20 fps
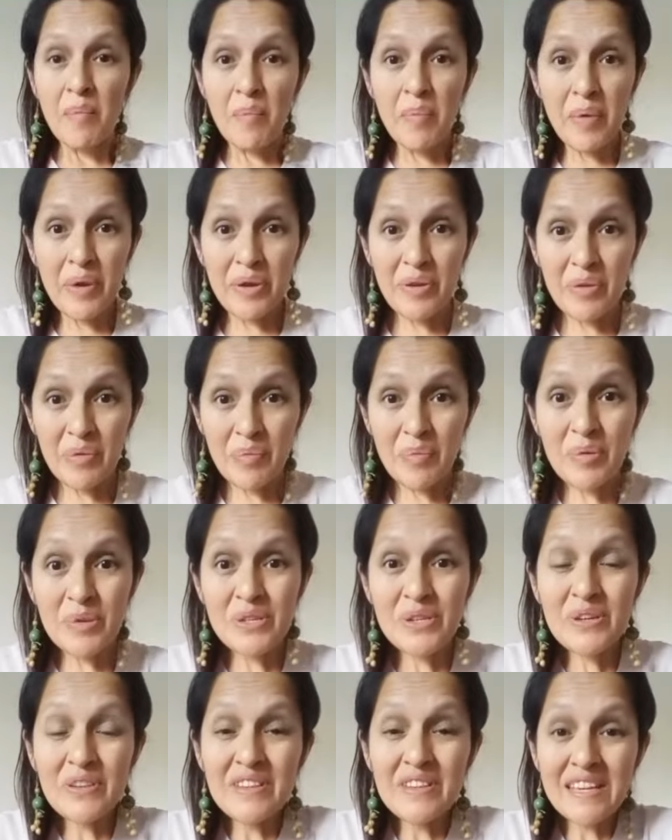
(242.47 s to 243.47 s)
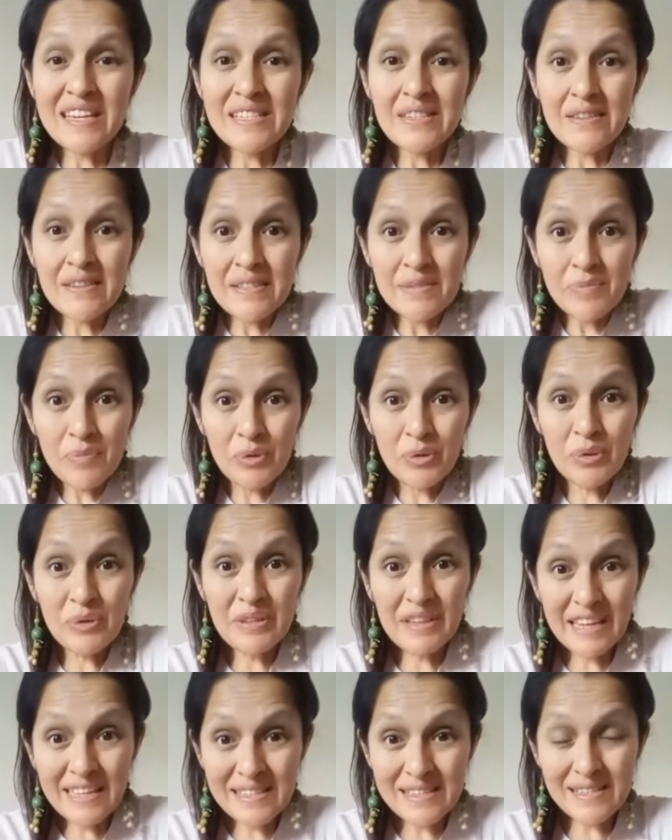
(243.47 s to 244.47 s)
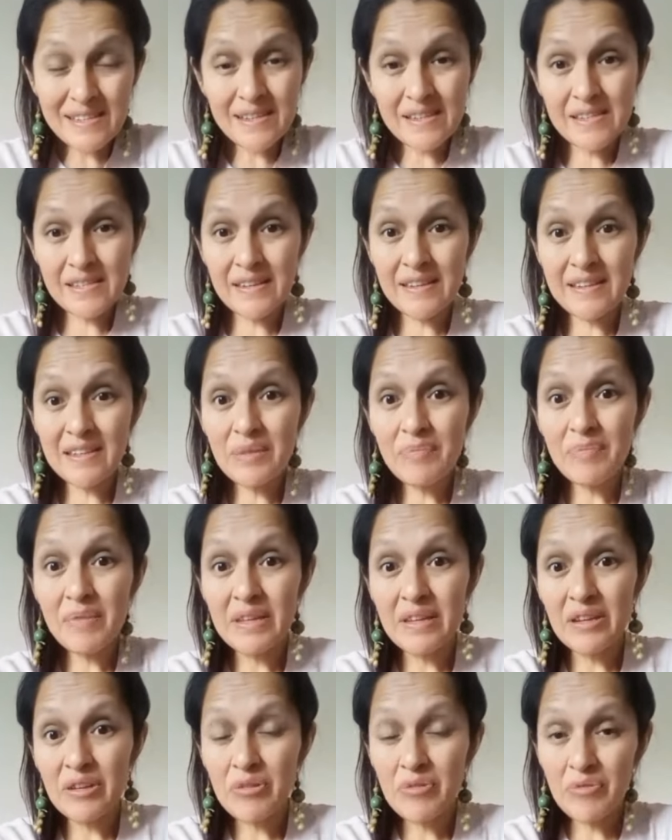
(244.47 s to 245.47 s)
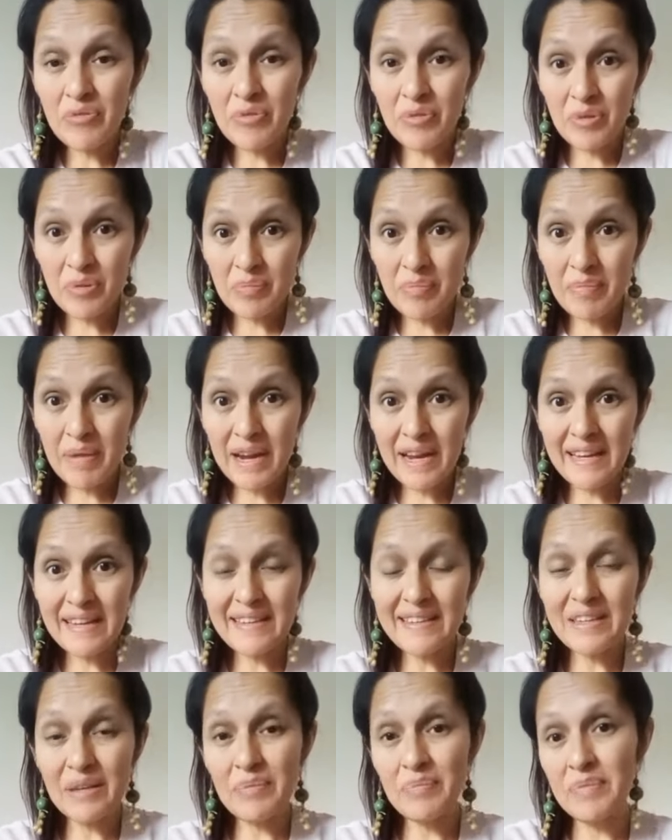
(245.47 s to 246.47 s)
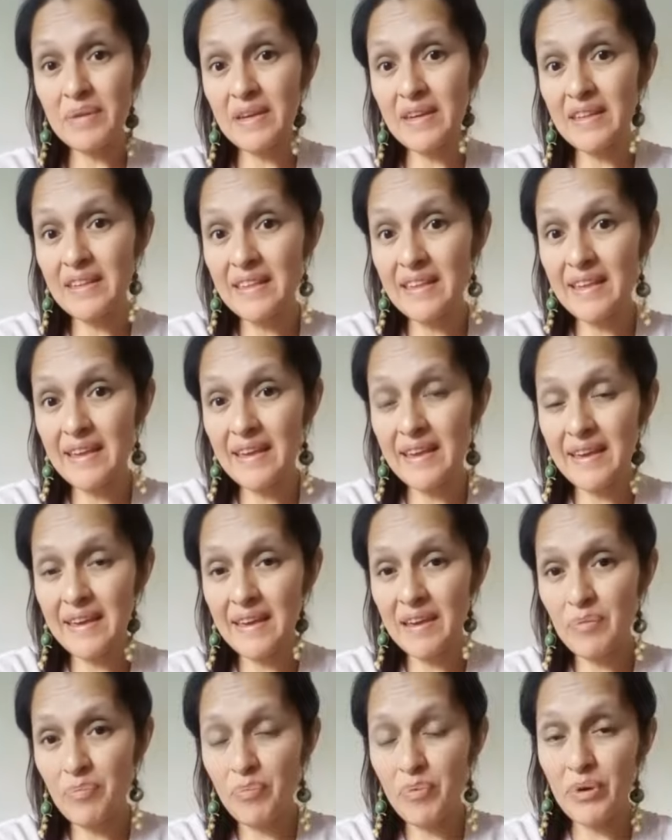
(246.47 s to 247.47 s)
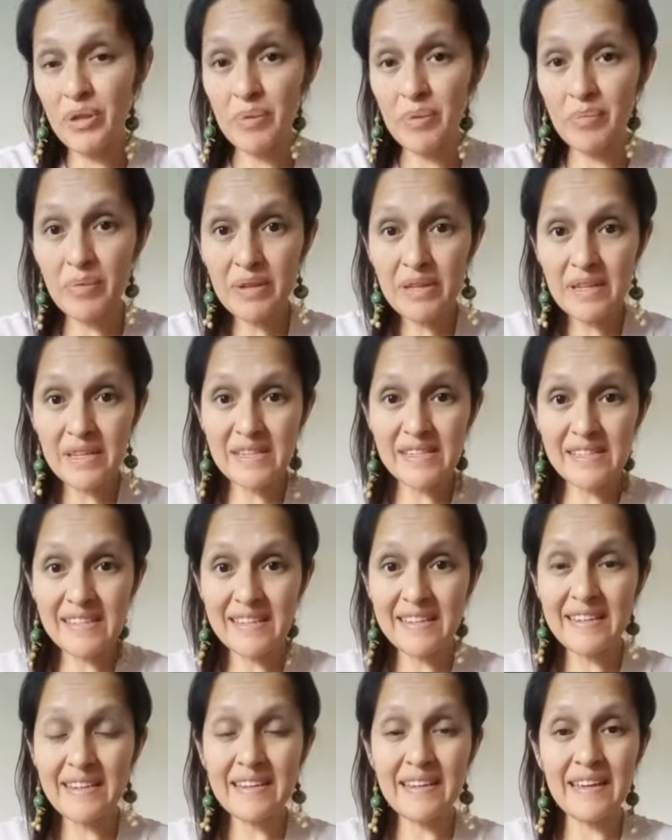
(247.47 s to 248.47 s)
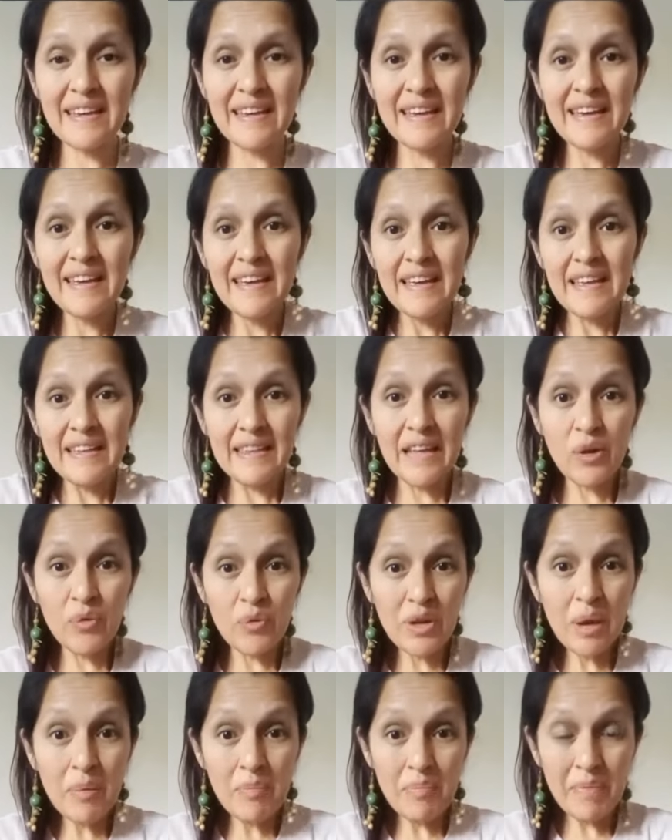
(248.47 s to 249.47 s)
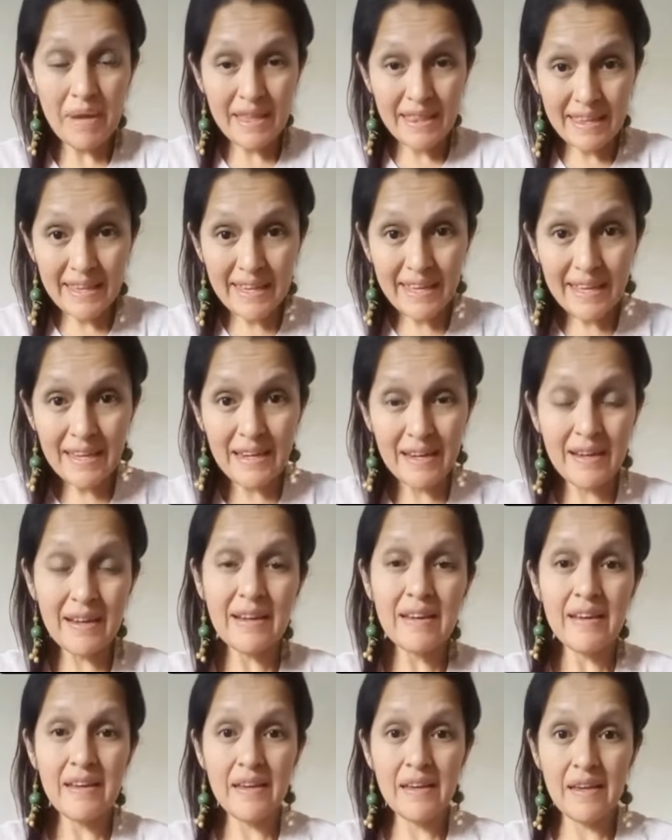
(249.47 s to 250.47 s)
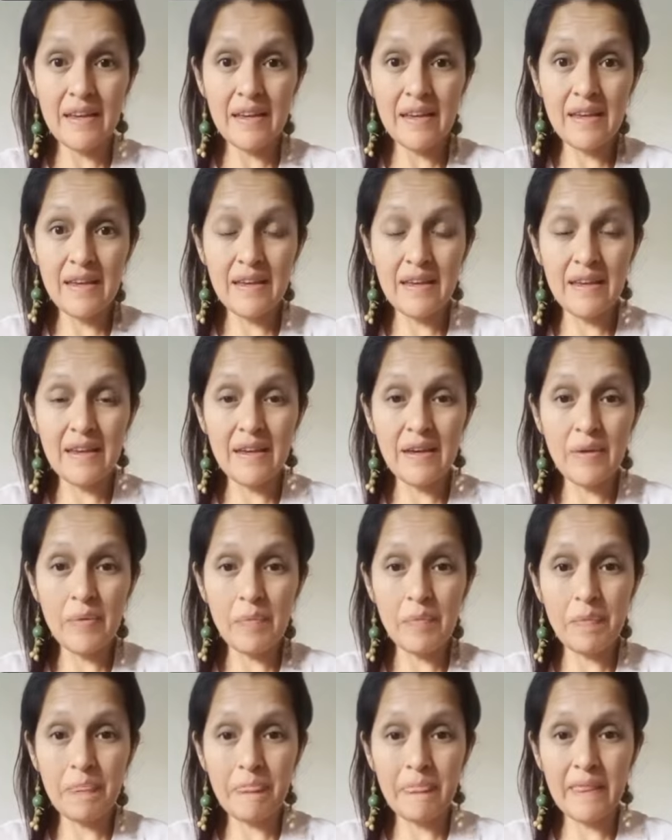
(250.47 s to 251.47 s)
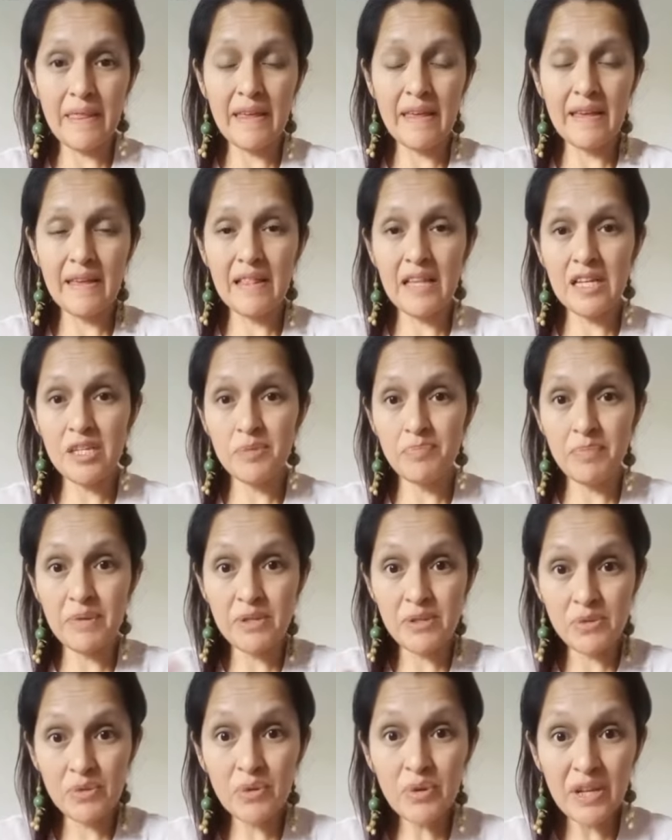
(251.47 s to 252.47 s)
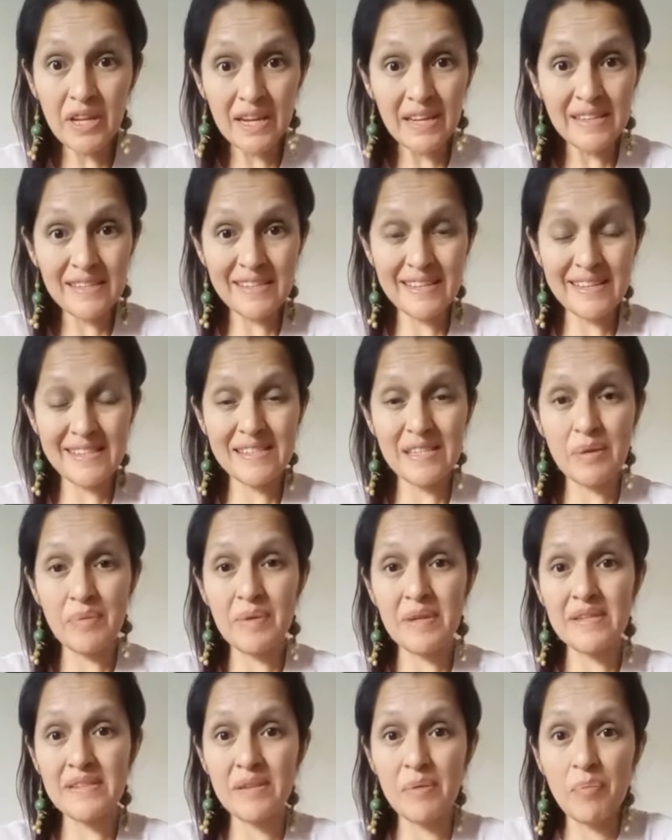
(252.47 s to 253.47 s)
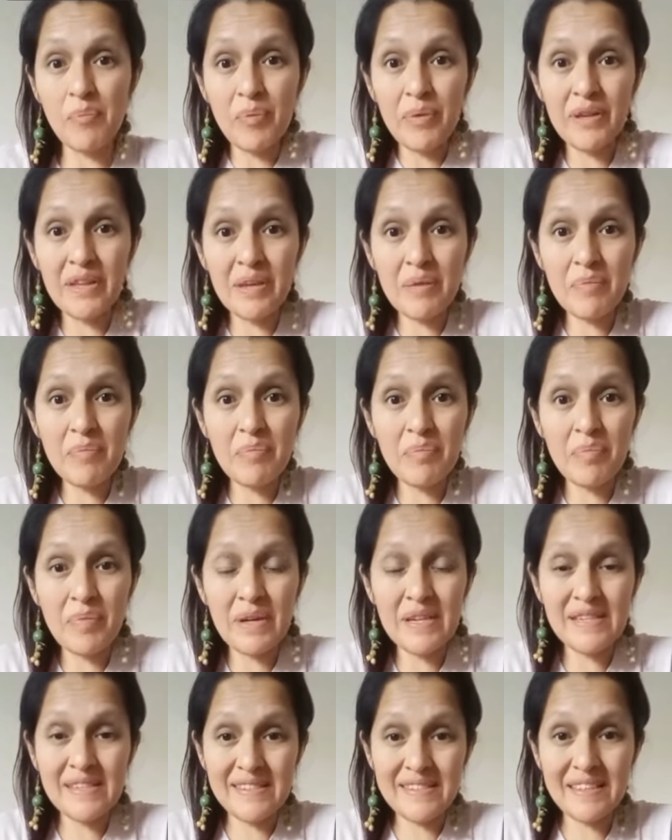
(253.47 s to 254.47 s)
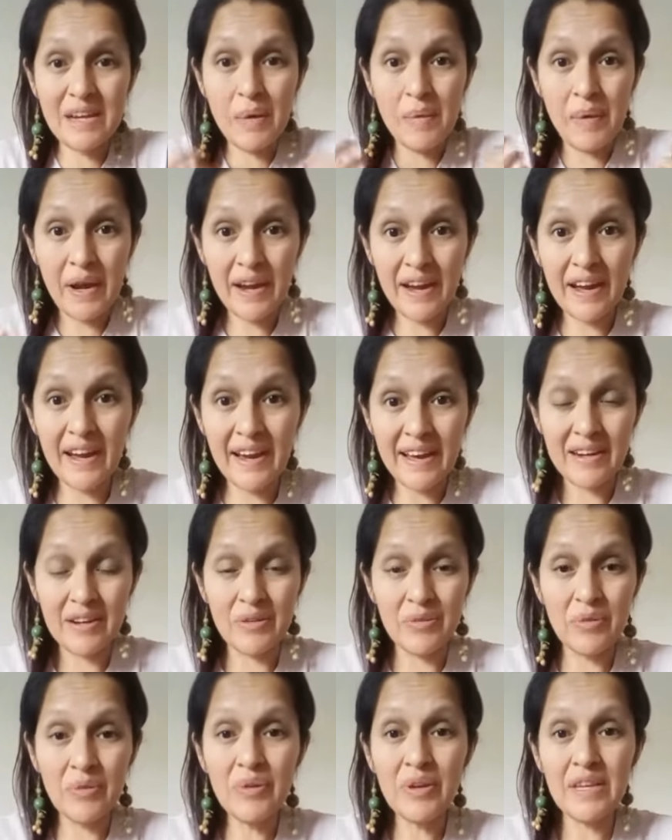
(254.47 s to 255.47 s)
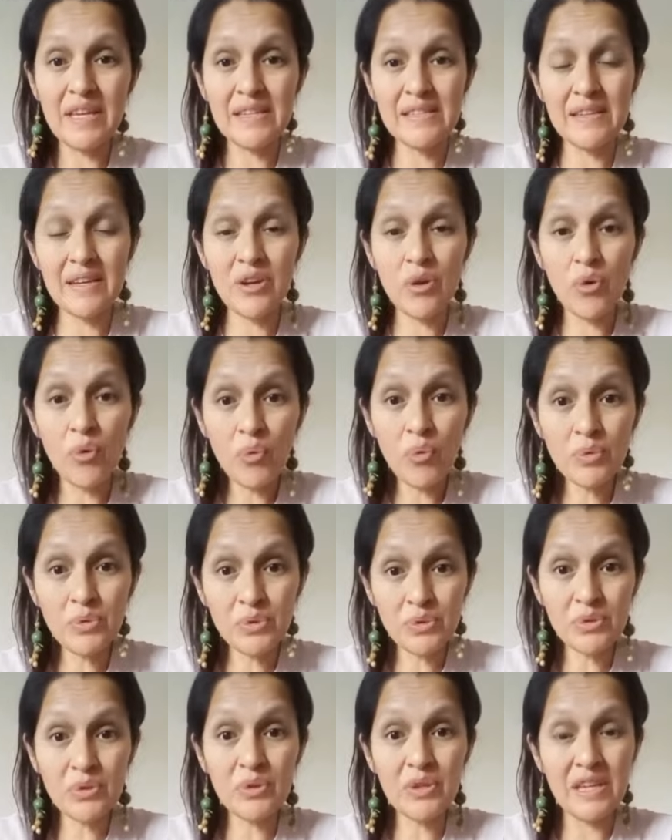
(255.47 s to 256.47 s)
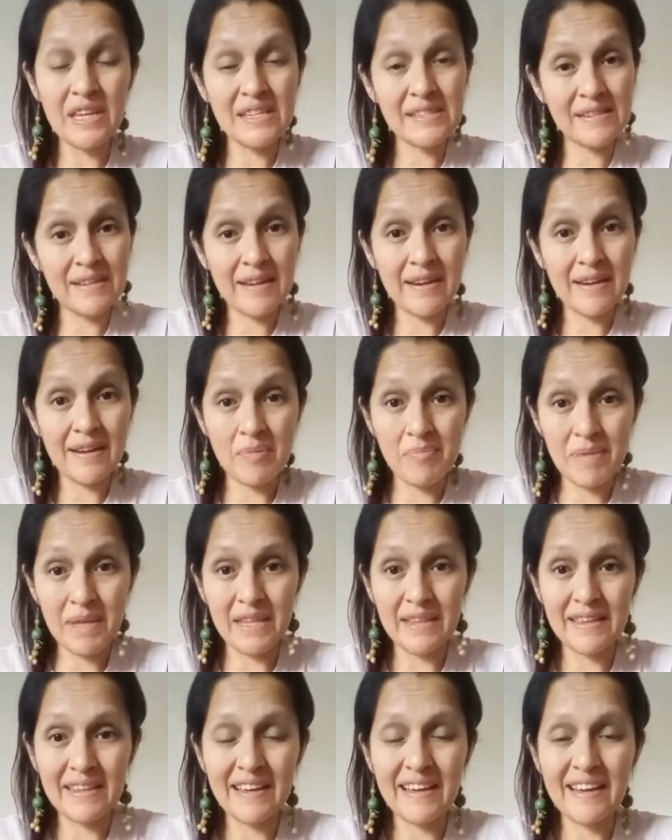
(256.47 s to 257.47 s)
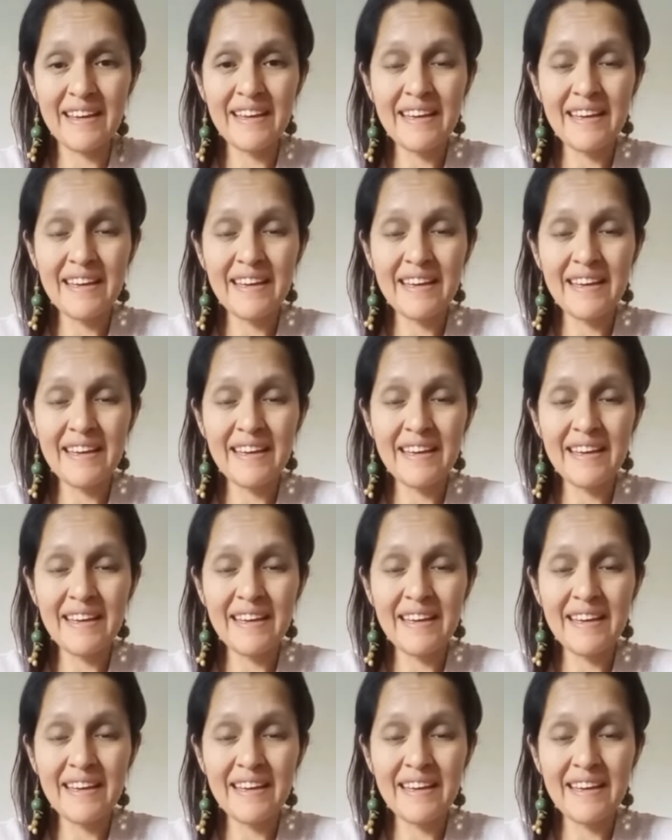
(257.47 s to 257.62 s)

Bueno, muchos de esos mototaxis que están de manera informal también eh, podemos decir que de alguna manera eh, eh, las personas está bien se pueden pues trabajar, Y hacer uso de esta herramienta.